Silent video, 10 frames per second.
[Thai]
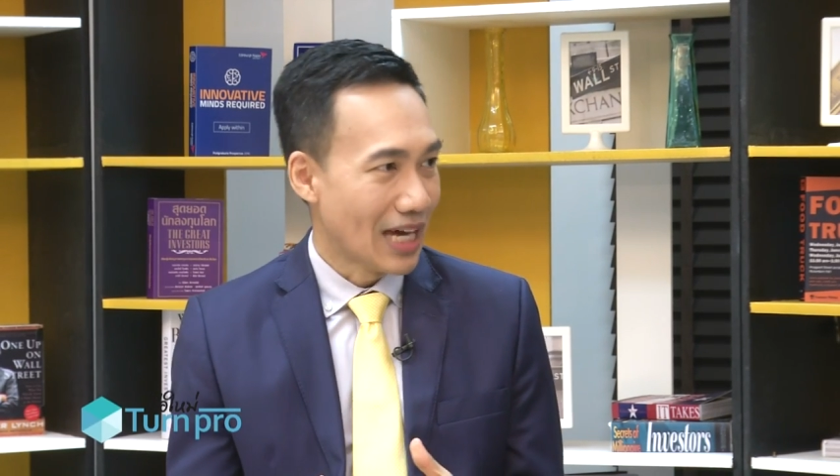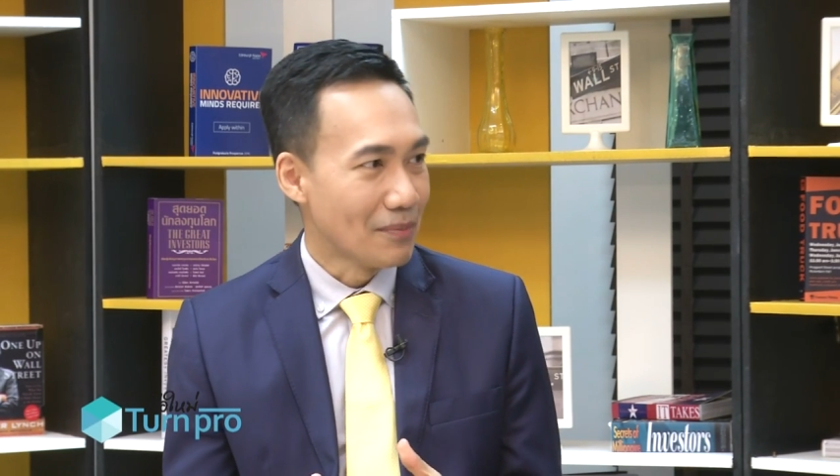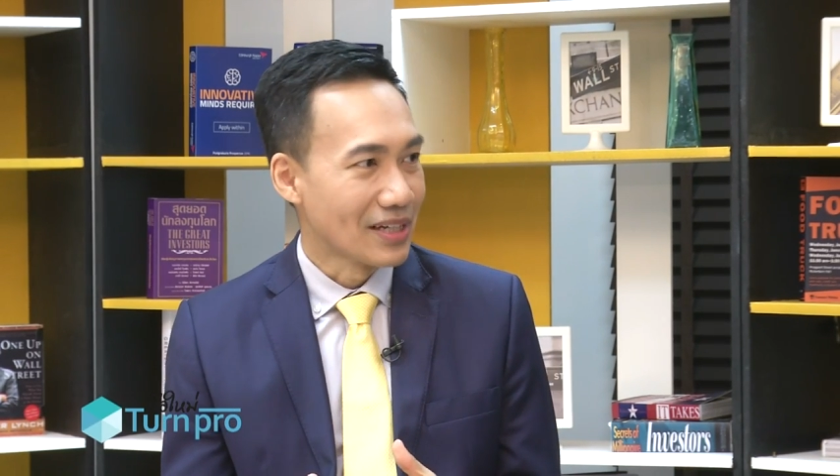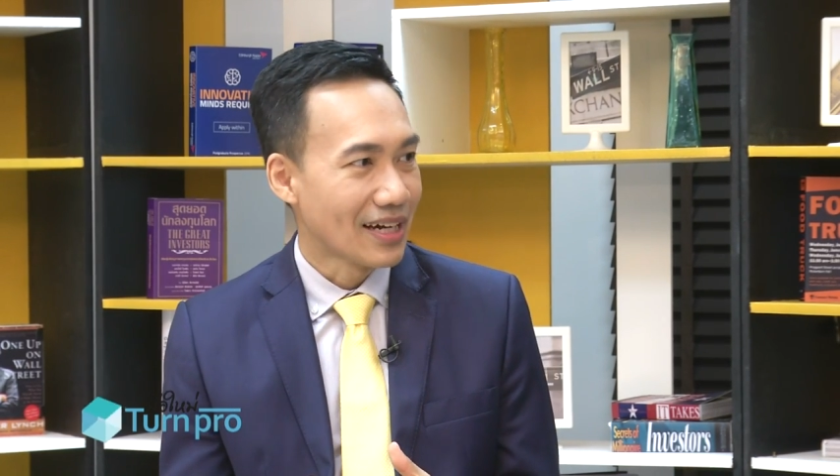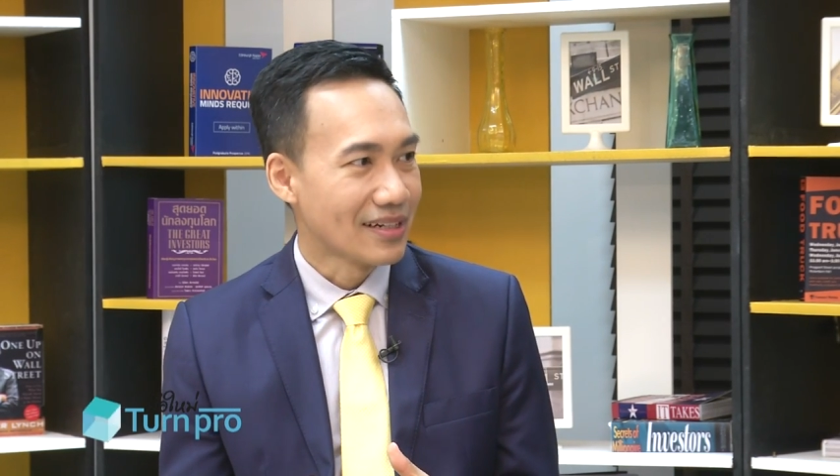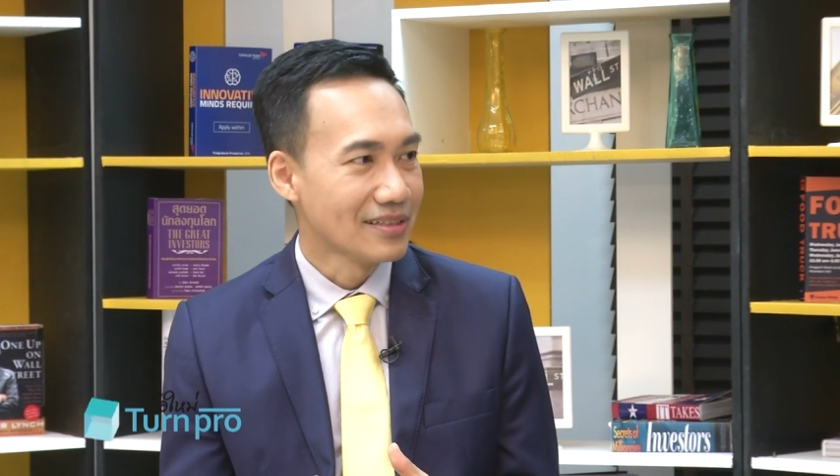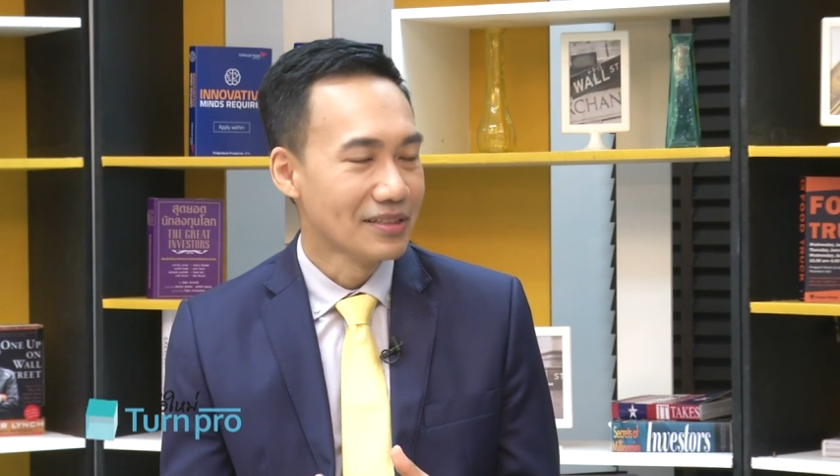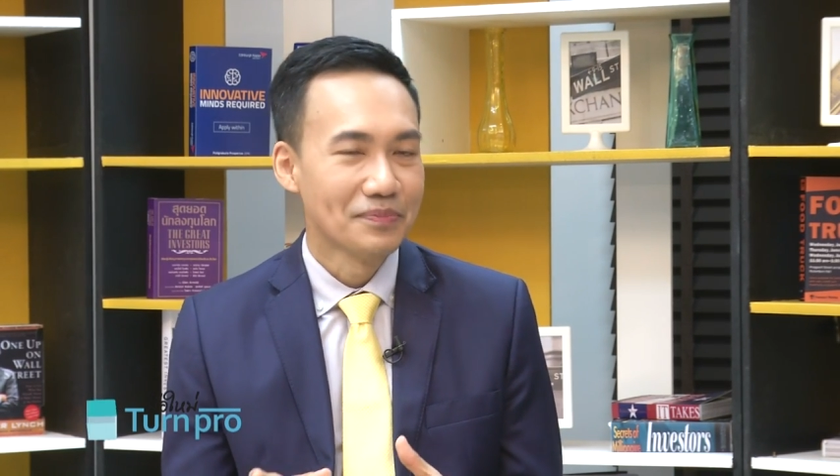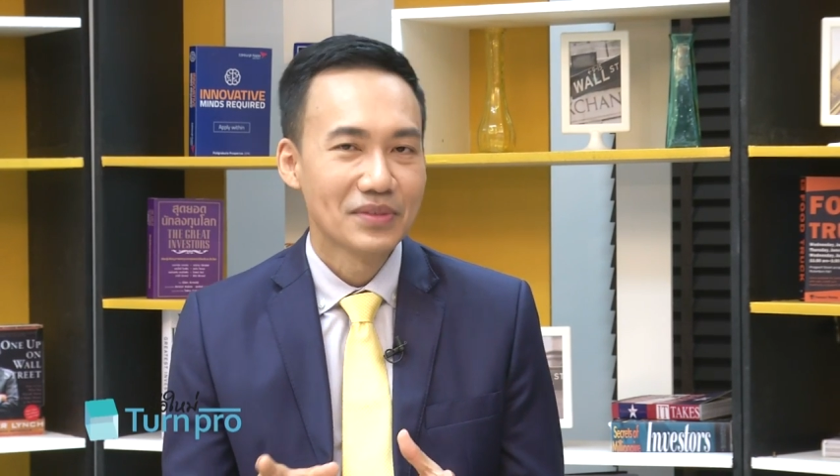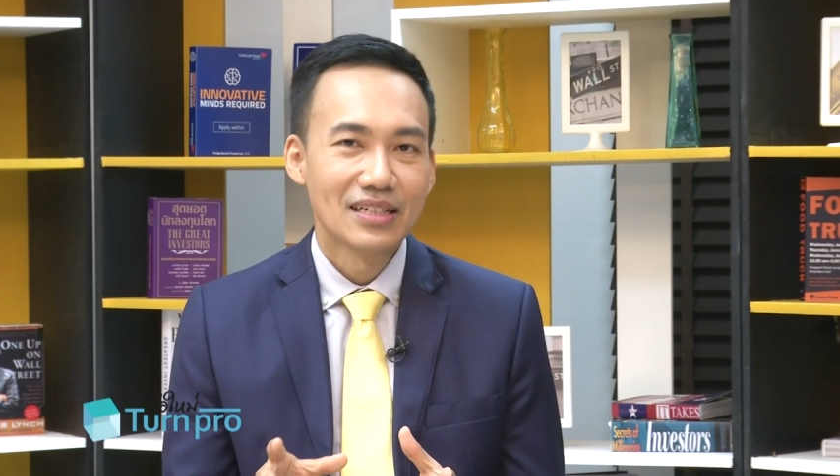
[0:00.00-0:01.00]
นานเหมือนกันคือ
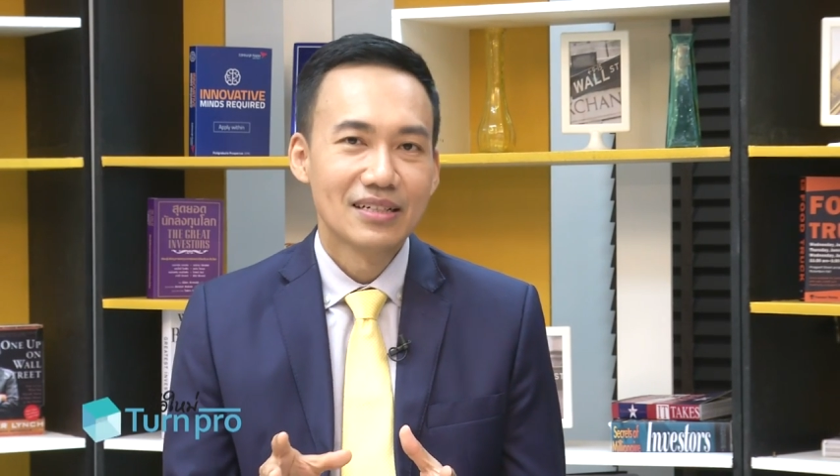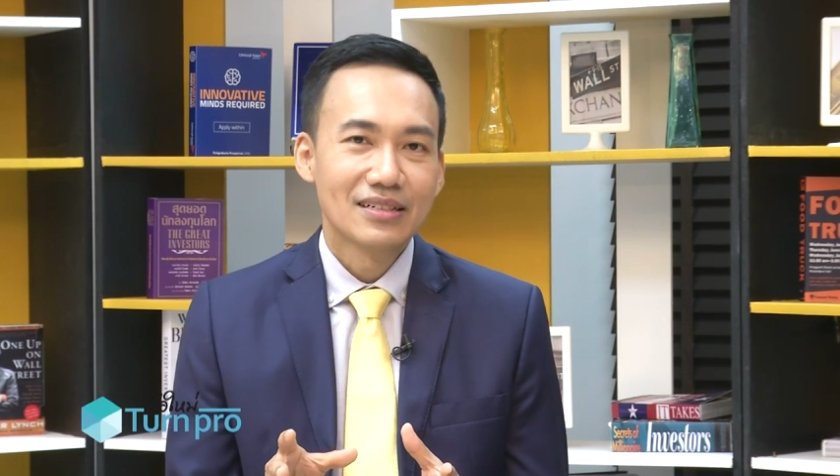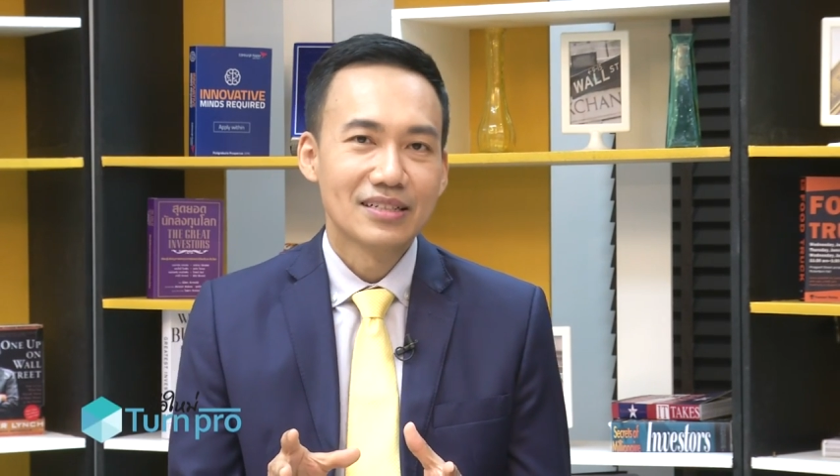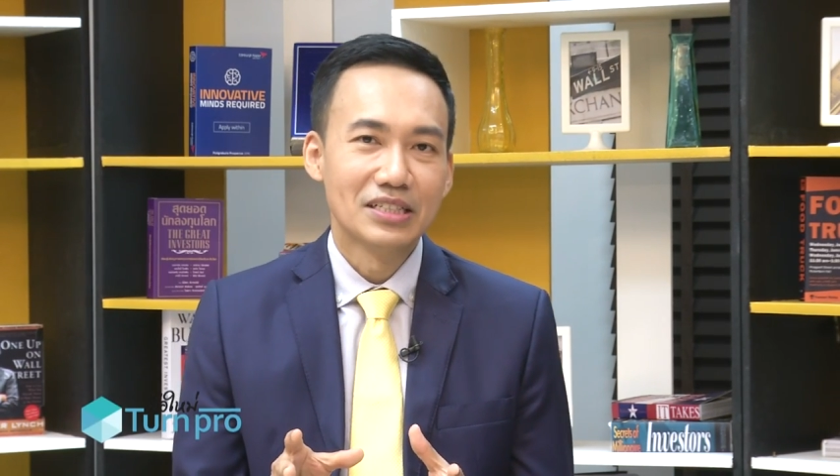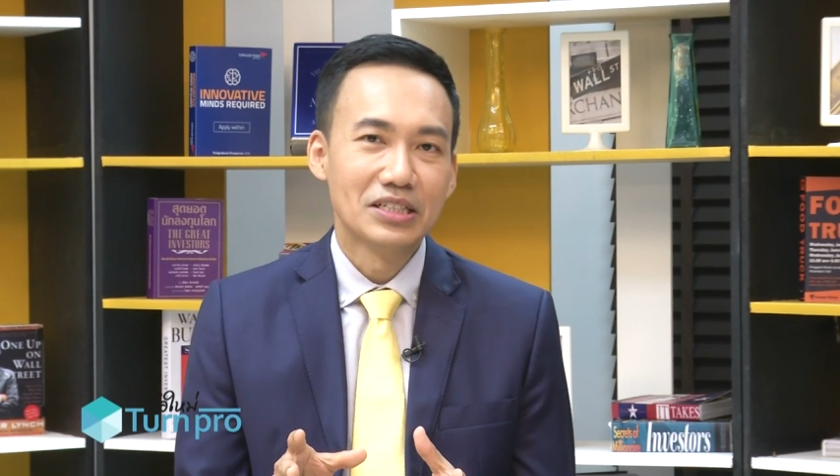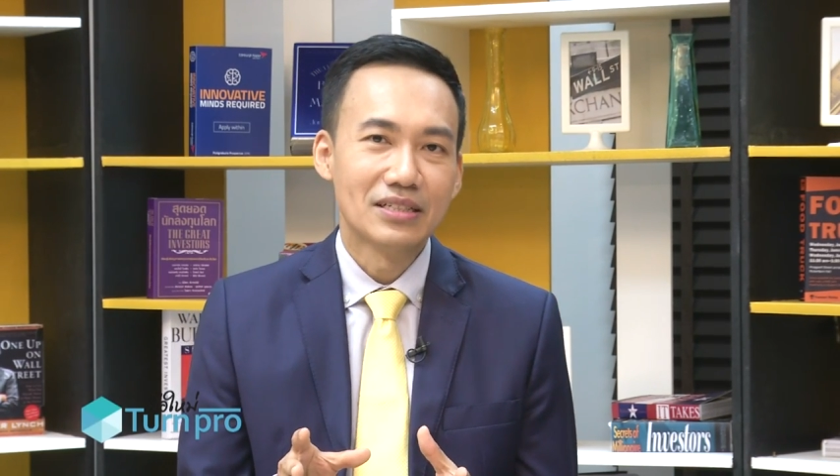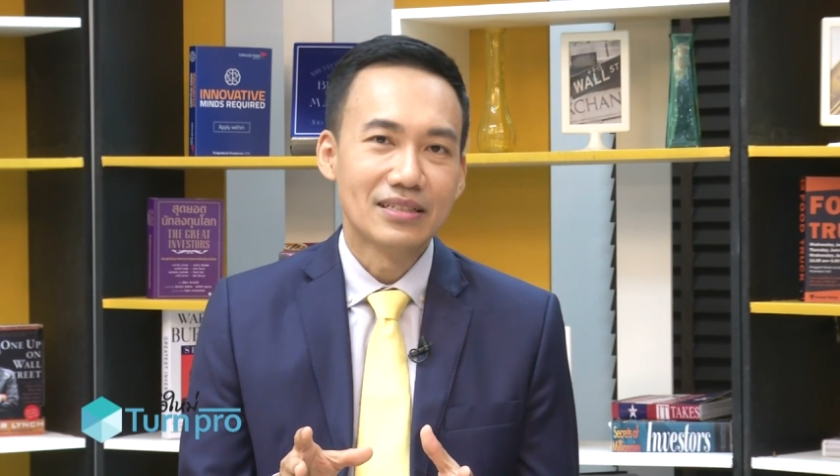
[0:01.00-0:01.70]
คคือ